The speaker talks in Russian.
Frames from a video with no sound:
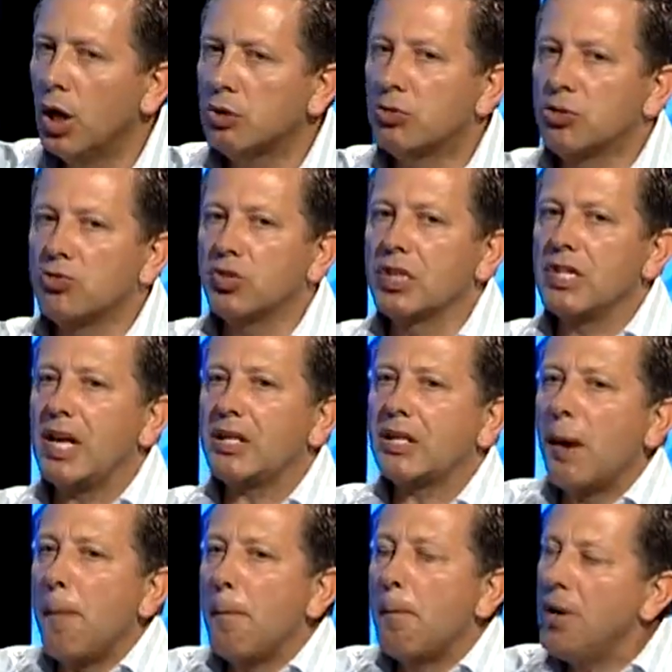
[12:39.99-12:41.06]
То есть вот
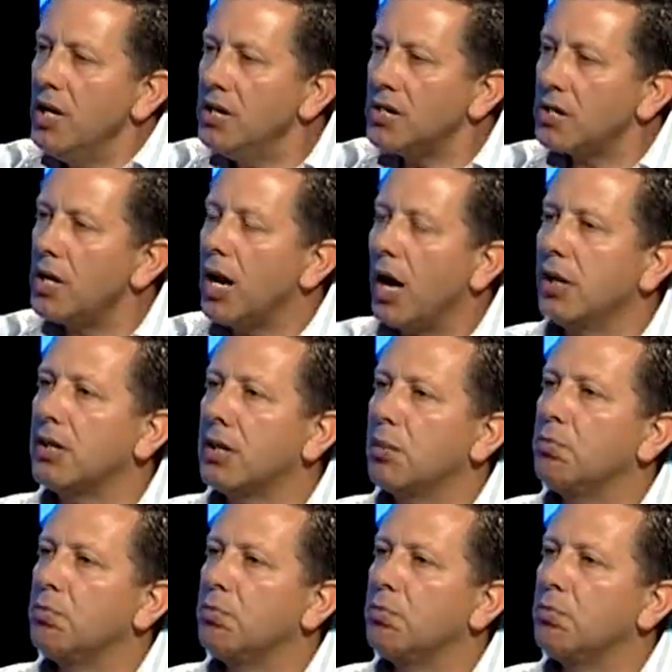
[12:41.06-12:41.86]
эта мысль, она